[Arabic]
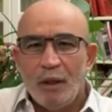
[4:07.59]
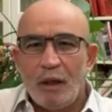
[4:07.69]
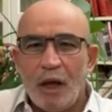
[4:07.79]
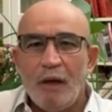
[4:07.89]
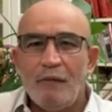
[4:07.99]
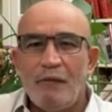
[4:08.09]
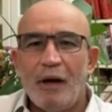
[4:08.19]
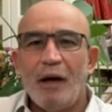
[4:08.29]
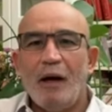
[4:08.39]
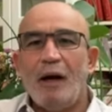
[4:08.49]
كيف
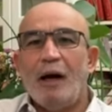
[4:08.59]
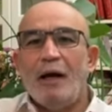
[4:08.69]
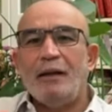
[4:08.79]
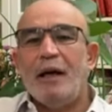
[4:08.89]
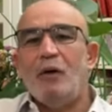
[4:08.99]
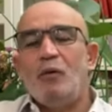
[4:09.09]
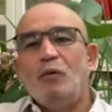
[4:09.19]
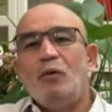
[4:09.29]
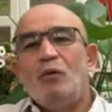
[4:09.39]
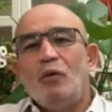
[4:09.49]

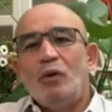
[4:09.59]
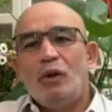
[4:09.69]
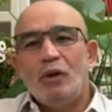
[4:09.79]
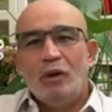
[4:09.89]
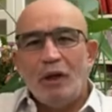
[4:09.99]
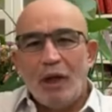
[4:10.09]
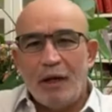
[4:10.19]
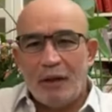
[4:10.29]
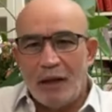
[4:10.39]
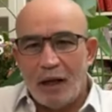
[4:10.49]
خدعوا
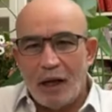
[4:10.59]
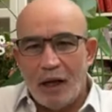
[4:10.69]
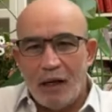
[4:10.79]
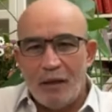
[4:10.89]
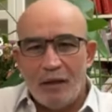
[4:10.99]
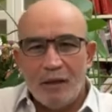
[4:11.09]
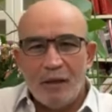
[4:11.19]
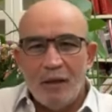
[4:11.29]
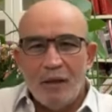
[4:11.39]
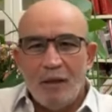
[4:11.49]
هذا الكيان
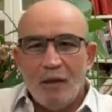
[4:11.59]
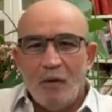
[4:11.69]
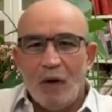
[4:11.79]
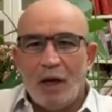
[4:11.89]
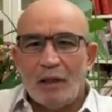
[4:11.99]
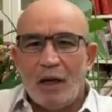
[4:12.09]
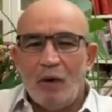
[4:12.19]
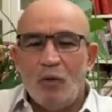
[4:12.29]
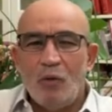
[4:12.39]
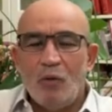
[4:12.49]

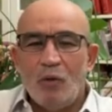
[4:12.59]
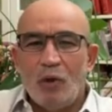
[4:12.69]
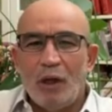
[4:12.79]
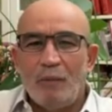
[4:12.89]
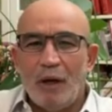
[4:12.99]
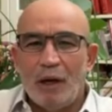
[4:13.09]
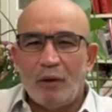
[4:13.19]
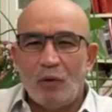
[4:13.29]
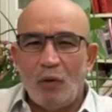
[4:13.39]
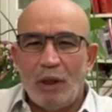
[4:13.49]
وخدعوا كبار
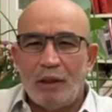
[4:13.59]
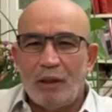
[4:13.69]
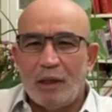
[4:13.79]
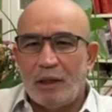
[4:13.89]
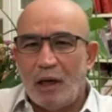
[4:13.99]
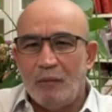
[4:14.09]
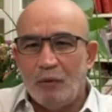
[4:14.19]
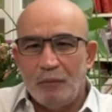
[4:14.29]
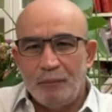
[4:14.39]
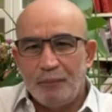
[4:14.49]
الدول التي
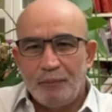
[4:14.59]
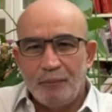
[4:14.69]
تدعمه